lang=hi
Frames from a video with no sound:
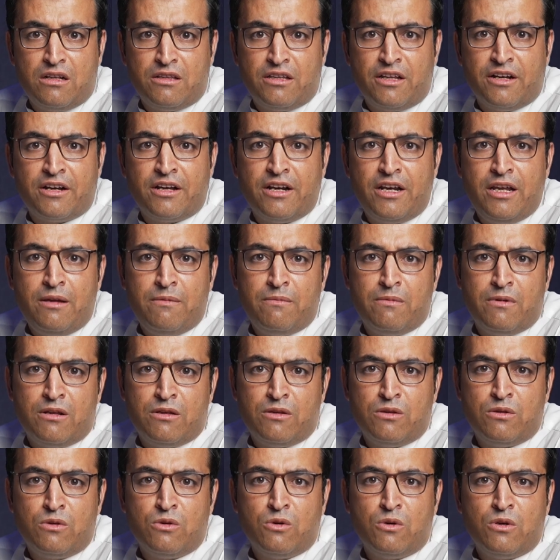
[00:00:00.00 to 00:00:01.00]

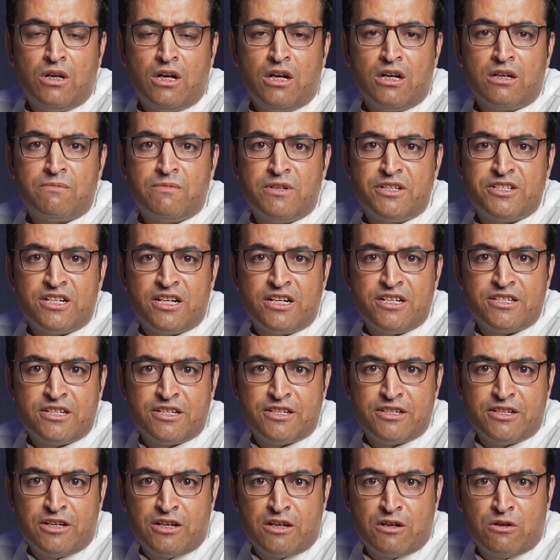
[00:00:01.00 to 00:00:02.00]
तकरीबन दो लाख पचास
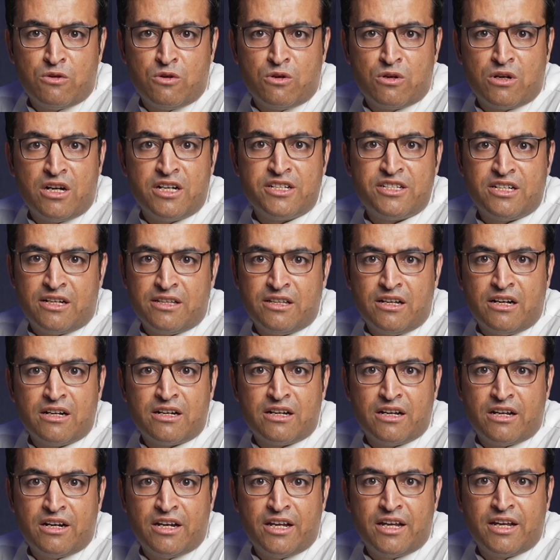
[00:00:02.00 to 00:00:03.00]
हज़ार लोग हज अदा
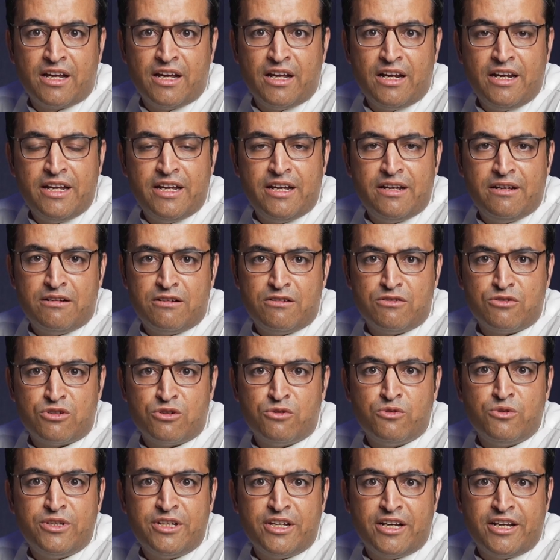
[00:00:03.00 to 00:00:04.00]
करने के लिए
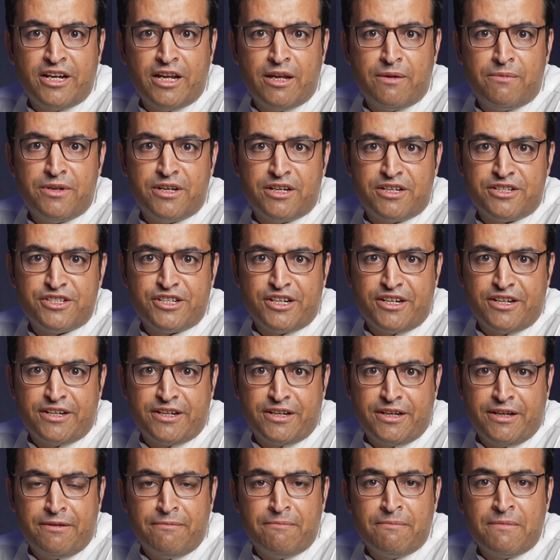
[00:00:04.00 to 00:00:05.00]
सऊदी अरेबिया जा
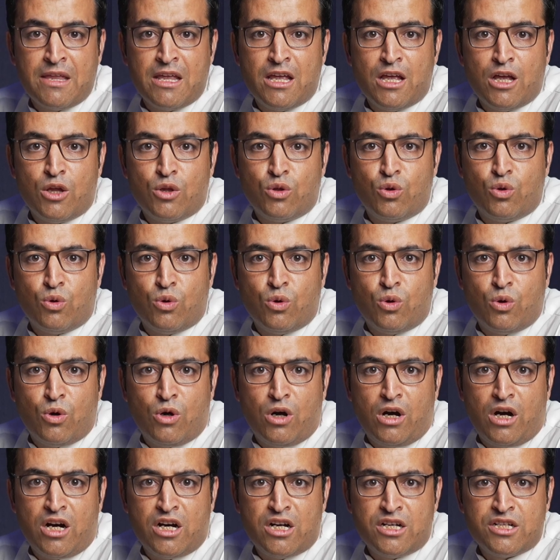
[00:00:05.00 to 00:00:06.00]
रहे हैं तो
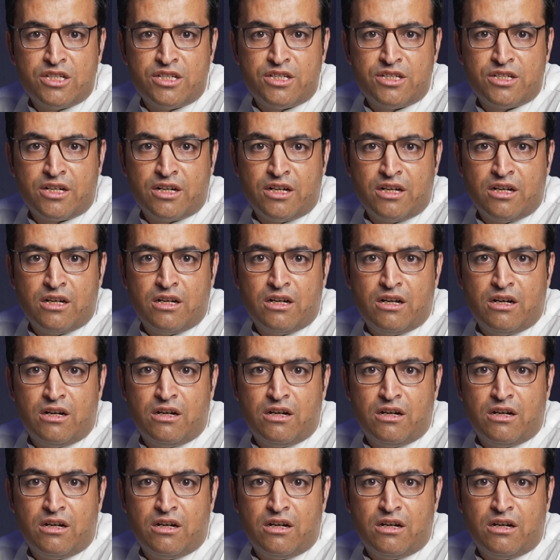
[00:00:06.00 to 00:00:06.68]
आजकल